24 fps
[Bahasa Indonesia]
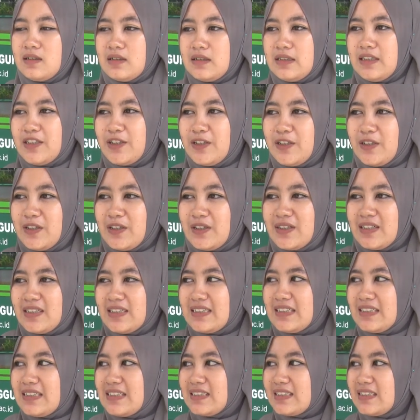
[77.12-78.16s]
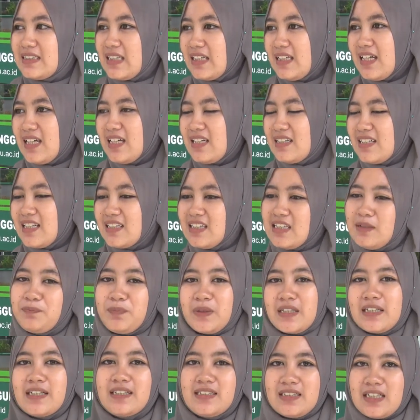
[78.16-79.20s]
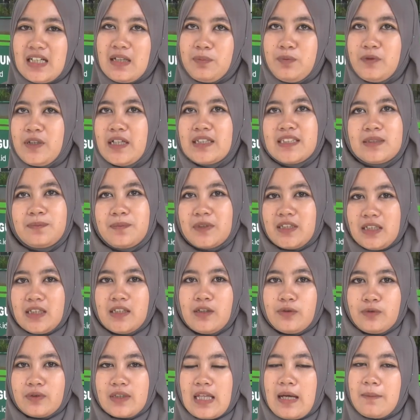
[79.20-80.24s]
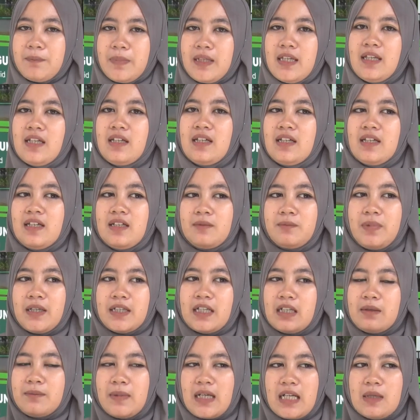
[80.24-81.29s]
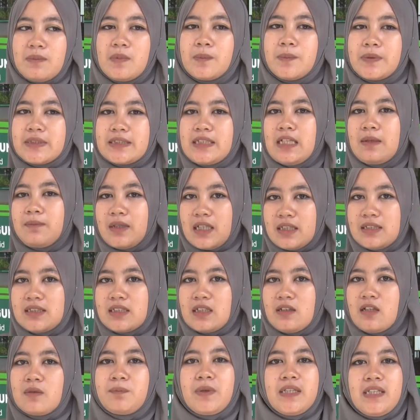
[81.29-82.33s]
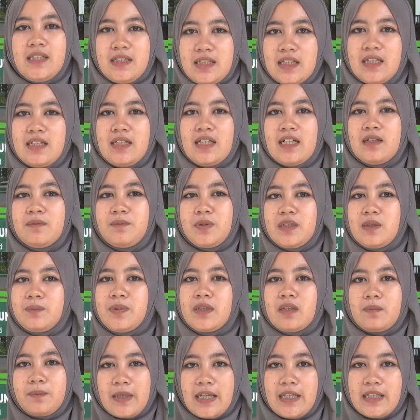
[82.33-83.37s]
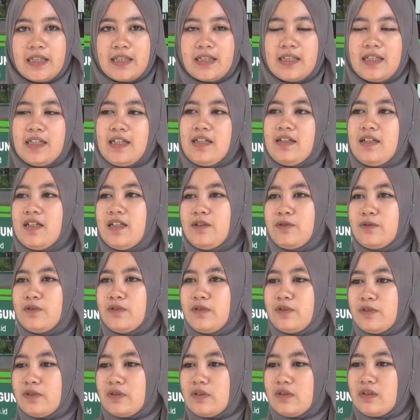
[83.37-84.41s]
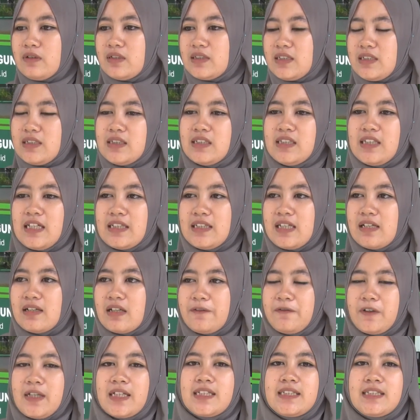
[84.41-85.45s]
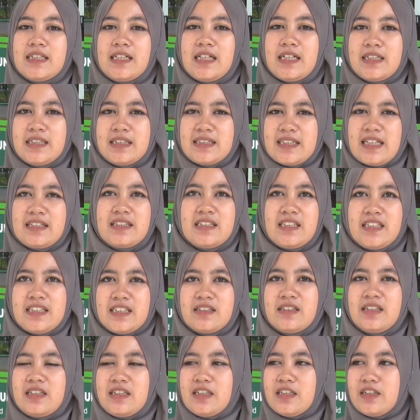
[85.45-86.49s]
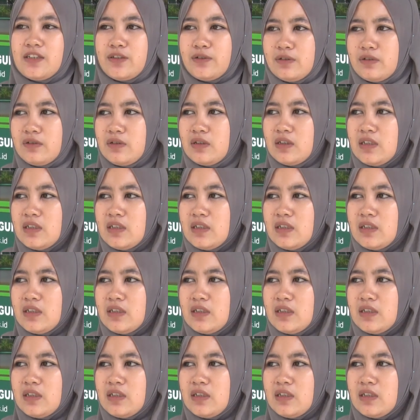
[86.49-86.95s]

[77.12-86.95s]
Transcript: yo saya nanti bekerja bukan seperti itu tapi bagaimana mempersiapkan calon pendidik yang benar-benar baik nah untuk kegiatan refleksi hari santri sendiri itu